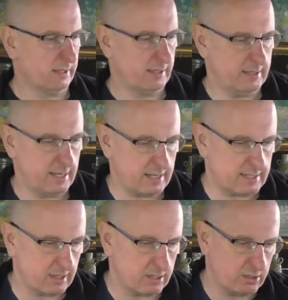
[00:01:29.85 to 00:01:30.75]
I
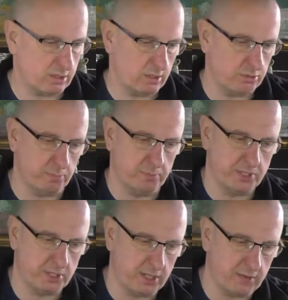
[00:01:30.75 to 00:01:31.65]
teraz o co chodzi?
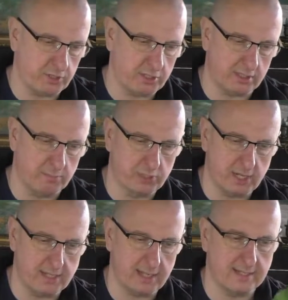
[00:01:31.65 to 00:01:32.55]
Przede wszystkim
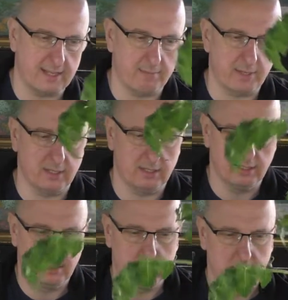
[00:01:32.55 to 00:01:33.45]
przesadzamy
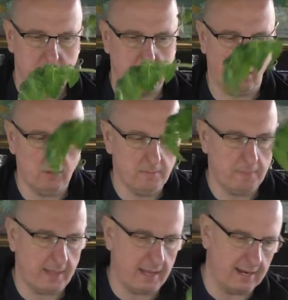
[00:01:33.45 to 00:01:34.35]
to,
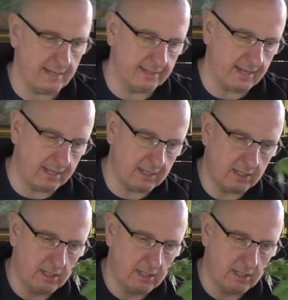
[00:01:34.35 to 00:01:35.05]
ale tak,